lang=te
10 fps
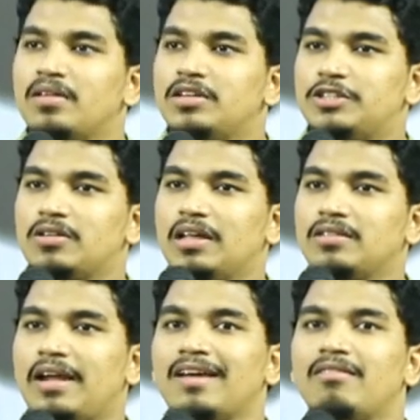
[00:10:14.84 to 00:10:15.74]

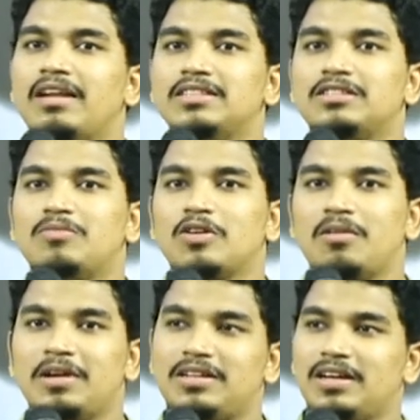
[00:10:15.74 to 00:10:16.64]
శిష్యులందరూ ఎంక్వైరీ చేయడం
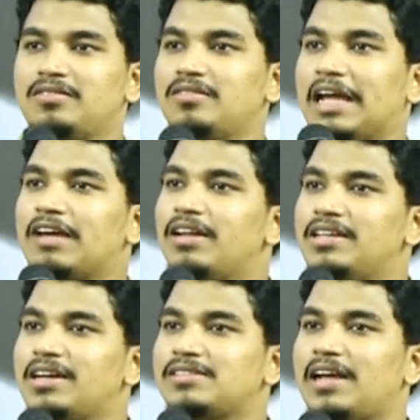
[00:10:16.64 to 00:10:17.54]
పెట్టారు
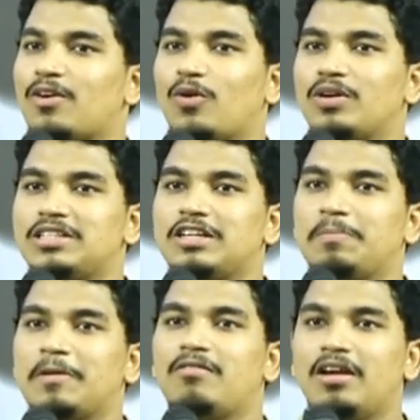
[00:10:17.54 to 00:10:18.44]
ఎంక్వైరీ చేస్తే అక్కడ ఒక చిన్న
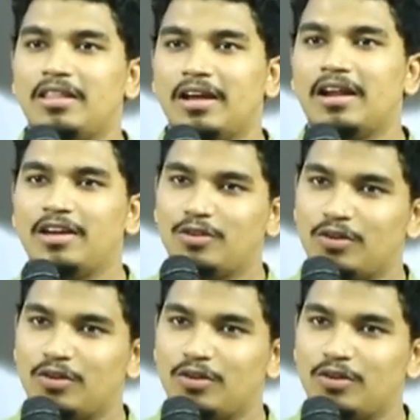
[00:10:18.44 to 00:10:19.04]
పిల్లవాడి దగ్గర ఐదు